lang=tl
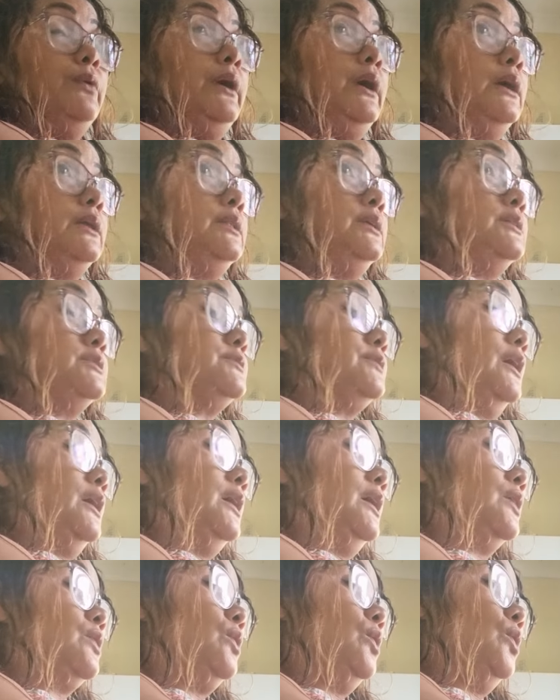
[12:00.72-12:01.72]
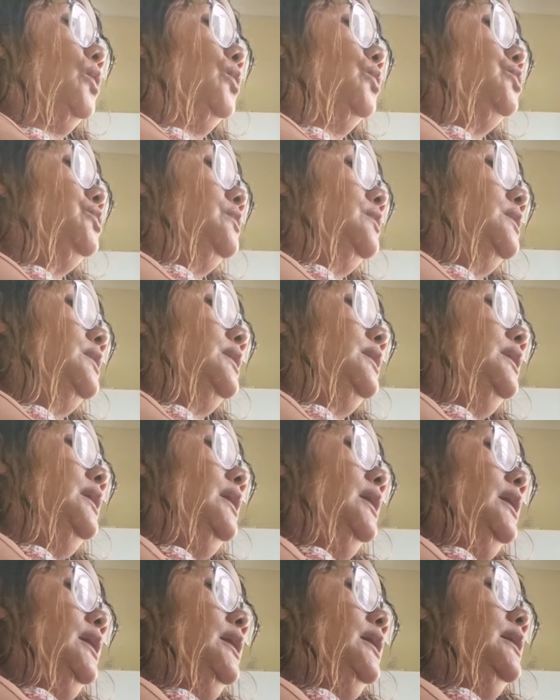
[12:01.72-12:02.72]
way, this uh, road.
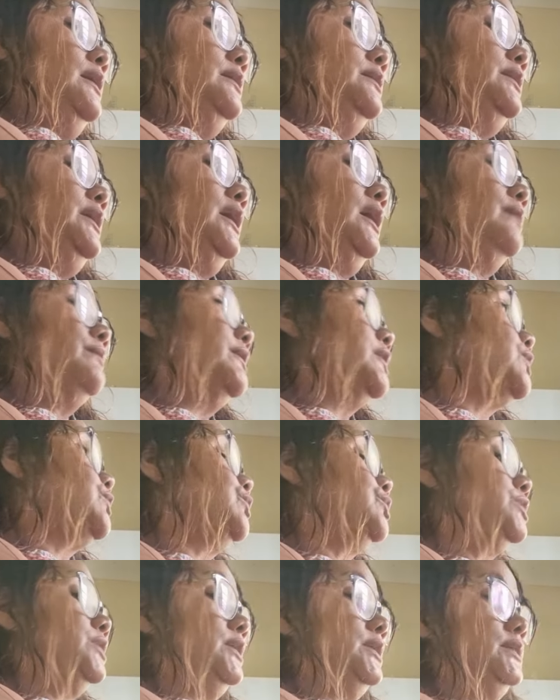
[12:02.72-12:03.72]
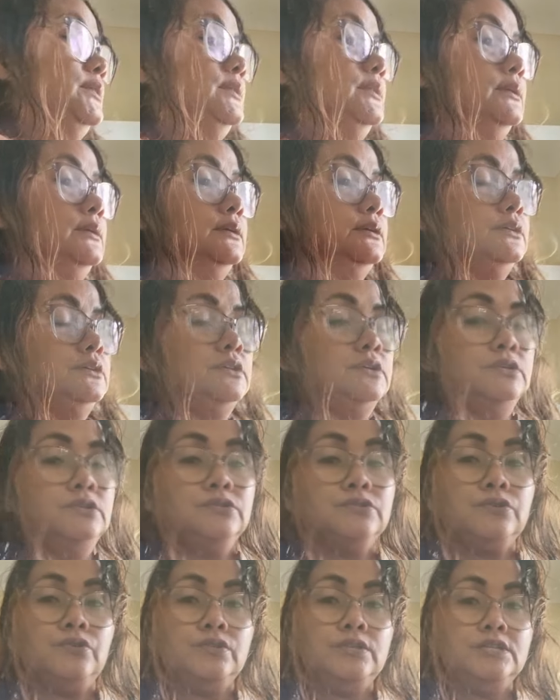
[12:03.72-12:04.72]
They have a routine
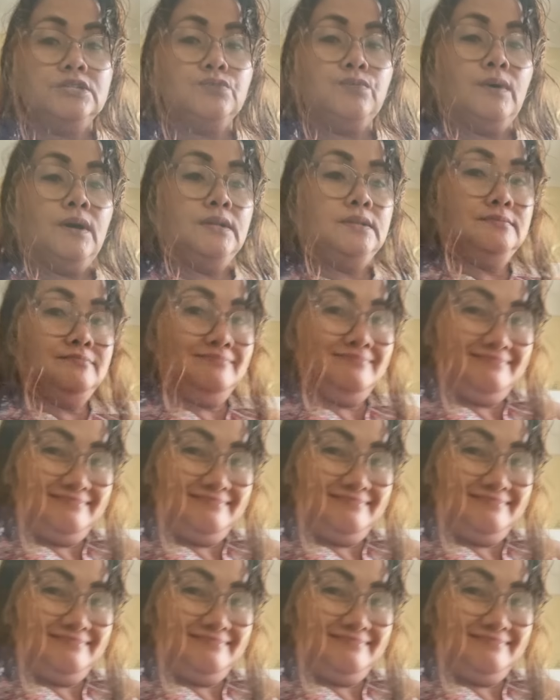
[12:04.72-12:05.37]
for this one.